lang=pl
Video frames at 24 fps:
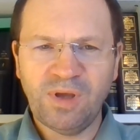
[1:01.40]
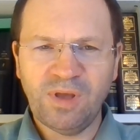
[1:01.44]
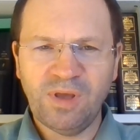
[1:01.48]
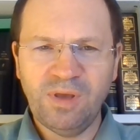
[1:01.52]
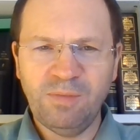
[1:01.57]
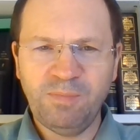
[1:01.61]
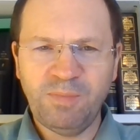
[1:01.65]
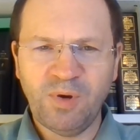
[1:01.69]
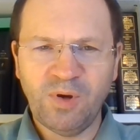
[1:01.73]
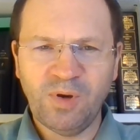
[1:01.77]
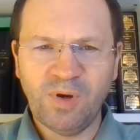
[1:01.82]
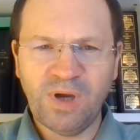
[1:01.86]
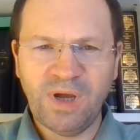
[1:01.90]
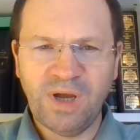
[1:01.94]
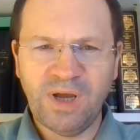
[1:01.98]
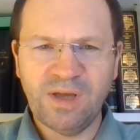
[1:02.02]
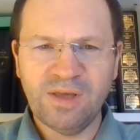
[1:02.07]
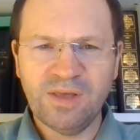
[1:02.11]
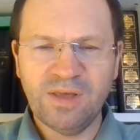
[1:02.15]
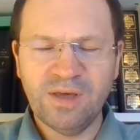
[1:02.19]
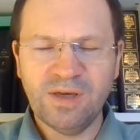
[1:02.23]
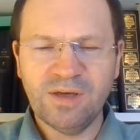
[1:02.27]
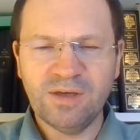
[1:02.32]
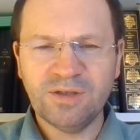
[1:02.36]
i
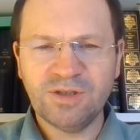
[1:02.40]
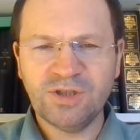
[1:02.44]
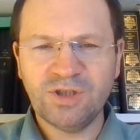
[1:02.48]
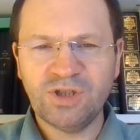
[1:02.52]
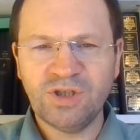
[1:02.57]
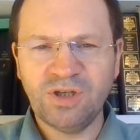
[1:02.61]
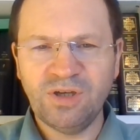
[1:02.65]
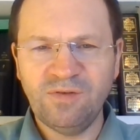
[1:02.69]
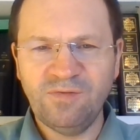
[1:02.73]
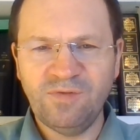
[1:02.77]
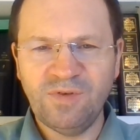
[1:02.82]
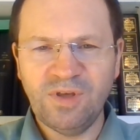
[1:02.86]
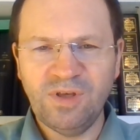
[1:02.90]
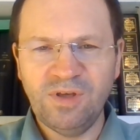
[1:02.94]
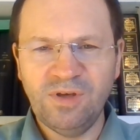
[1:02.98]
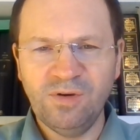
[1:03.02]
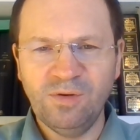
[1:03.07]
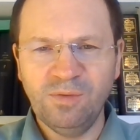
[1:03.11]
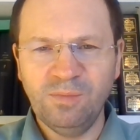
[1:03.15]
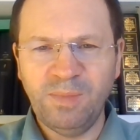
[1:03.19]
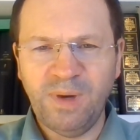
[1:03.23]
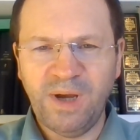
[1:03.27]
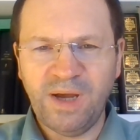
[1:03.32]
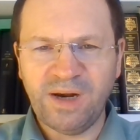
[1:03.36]
poganie, żywi i
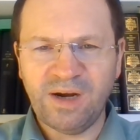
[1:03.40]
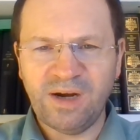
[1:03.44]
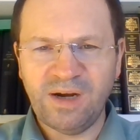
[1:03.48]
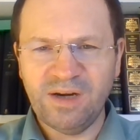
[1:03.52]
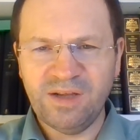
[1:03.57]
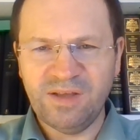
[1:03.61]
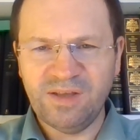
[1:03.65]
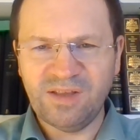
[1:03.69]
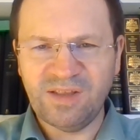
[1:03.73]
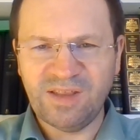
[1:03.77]
umarli,